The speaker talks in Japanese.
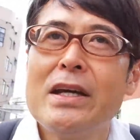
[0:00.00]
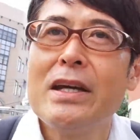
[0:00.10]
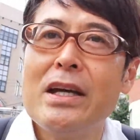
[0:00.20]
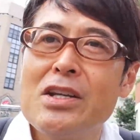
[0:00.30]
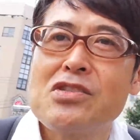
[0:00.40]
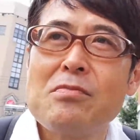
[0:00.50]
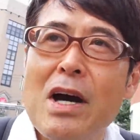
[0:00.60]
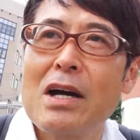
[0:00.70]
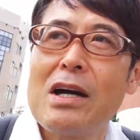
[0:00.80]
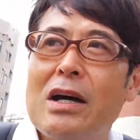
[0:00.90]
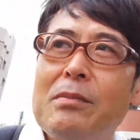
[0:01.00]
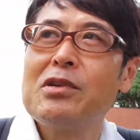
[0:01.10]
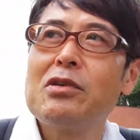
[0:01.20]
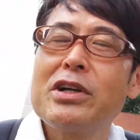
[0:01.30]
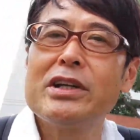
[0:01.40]
えー、妻が
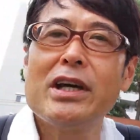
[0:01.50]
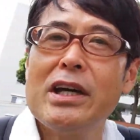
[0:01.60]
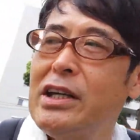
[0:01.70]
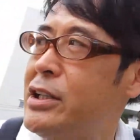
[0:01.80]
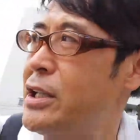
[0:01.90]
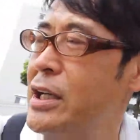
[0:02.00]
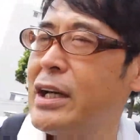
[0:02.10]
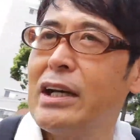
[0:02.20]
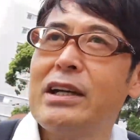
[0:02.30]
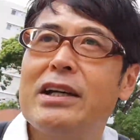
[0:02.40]
病気でいて